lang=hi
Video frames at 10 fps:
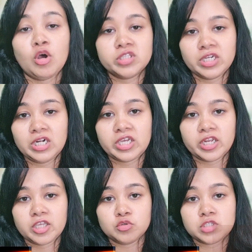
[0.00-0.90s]
आप बहुत
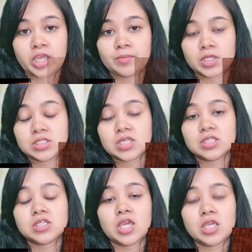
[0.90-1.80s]
गिल्ट करेंगे उस टाइम
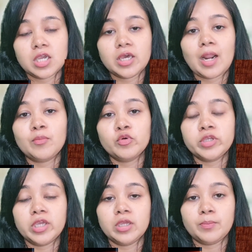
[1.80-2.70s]
इससे अच्छा है कि अगर
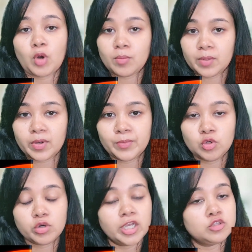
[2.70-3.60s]
आपको ये
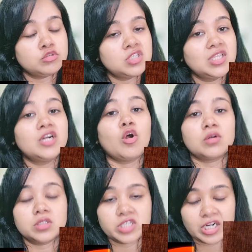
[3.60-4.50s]
प्रॉब्लम अभी हो रहा है तो सीधा
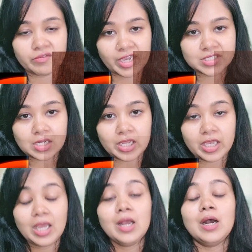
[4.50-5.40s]
डॉक्टर से
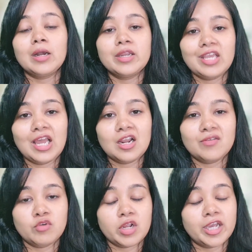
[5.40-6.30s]
एडवाइस लें अगर ये
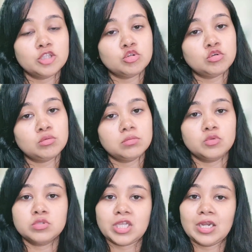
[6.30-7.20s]
हल्का फुल्का है तो
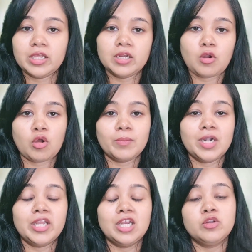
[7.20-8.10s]
उसके लिए
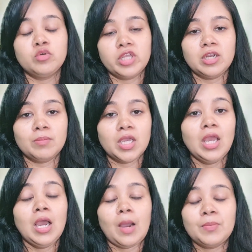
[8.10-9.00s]
नॉर्मल डेली
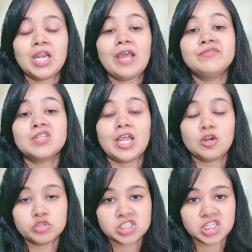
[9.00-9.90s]
रूटीन में अपनी लाइफ
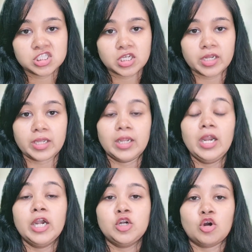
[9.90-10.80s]
को चेंज
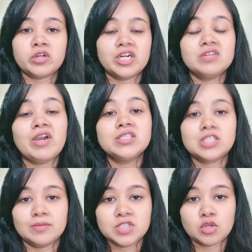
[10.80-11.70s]
करें डॉक्टर
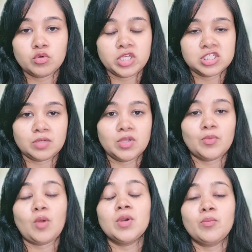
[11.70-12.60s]
एडवाइस तब ज़रूरी है
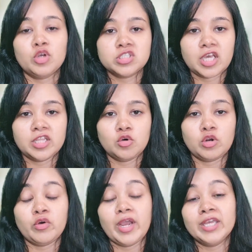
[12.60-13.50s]
जब ये प्रॉब्लम बहुत
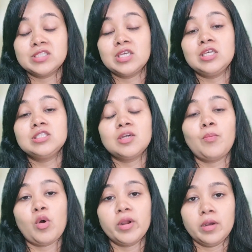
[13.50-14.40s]
ज़्यादा हो रहा हो ऐसे ही
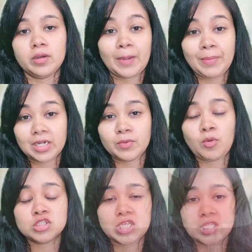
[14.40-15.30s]
जब
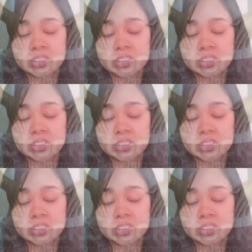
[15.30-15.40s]
पेट में